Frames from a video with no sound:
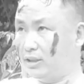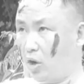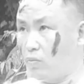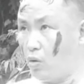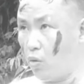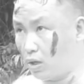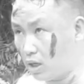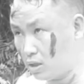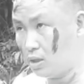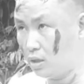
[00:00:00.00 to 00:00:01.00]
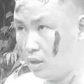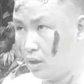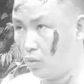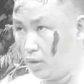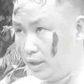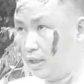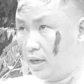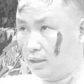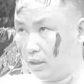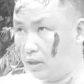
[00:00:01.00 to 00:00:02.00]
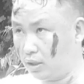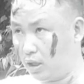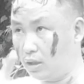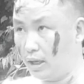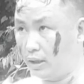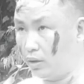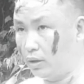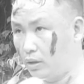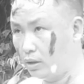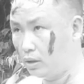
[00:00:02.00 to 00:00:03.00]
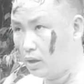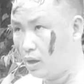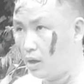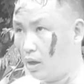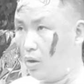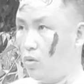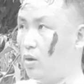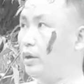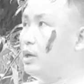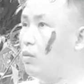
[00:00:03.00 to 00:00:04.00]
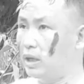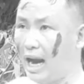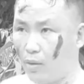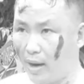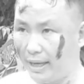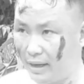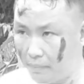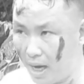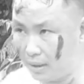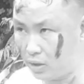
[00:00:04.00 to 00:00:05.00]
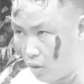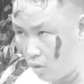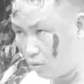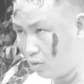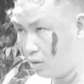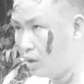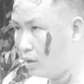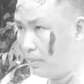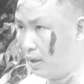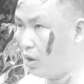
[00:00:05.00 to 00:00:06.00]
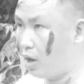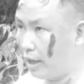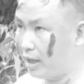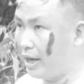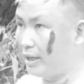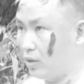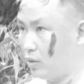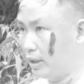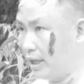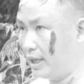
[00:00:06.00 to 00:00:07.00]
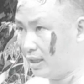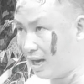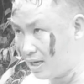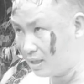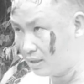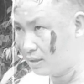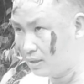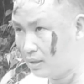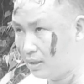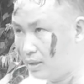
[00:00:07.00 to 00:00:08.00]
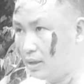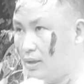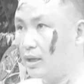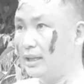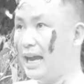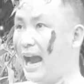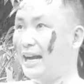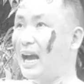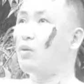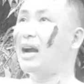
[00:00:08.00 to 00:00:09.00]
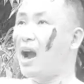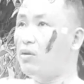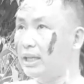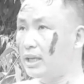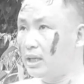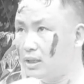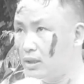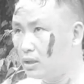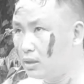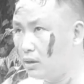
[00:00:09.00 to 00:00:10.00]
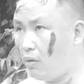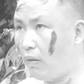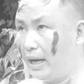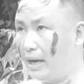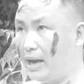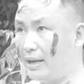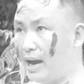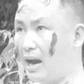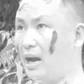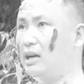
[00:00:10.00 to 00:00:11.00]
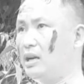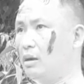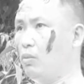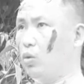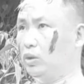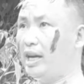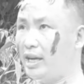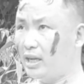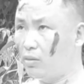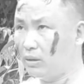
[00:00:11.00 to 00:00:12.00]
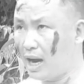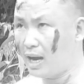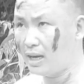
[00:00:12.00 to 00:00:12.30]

xóm mù cư của dân ở tử sư đây rồi lâu rồi không ra ngoài này mà chó mà nó thay đổi ghê ta nhà cao cao kia không phải là nhà một the không ta